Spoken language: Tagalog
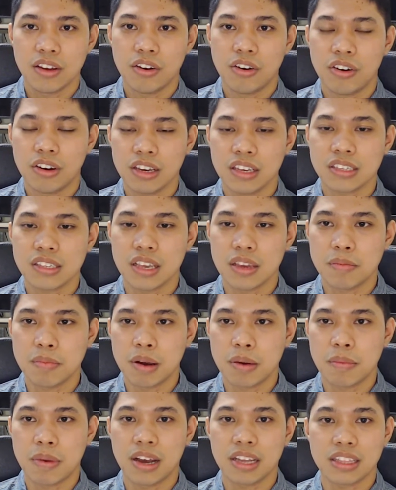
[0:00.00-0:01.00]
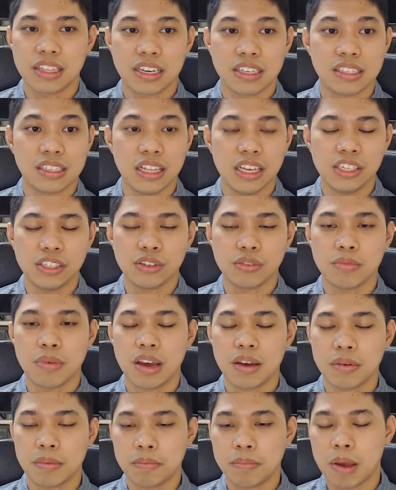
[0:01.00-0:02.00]
o kaya sa ibang mga translation
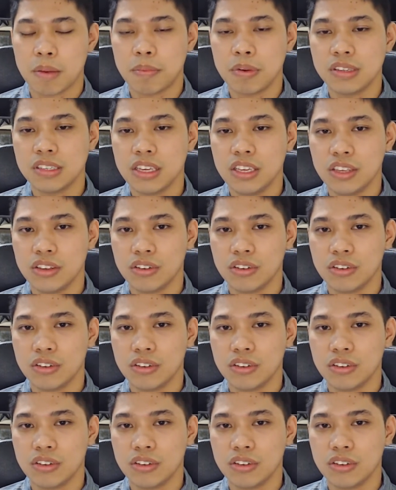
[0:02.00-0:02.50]
mapapansin